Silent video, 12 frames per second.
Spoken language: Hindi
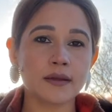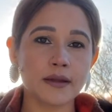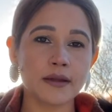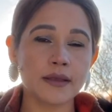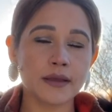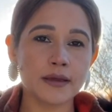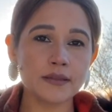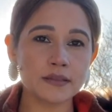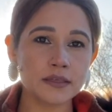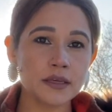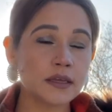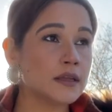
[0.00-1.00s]
करने हैं आज
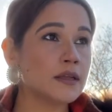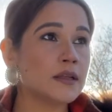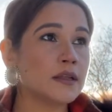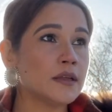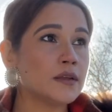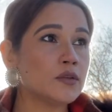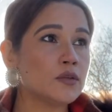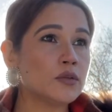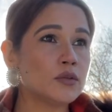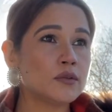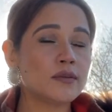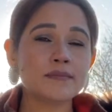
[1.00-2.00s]

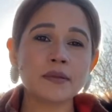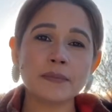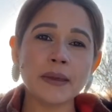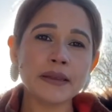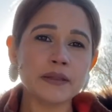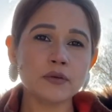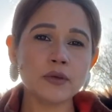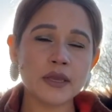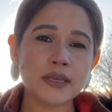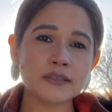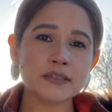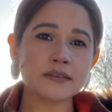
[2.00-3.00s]
सबसे पहले तो
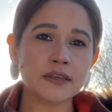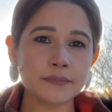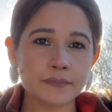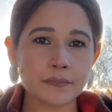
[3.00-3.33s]
यही चीज़ है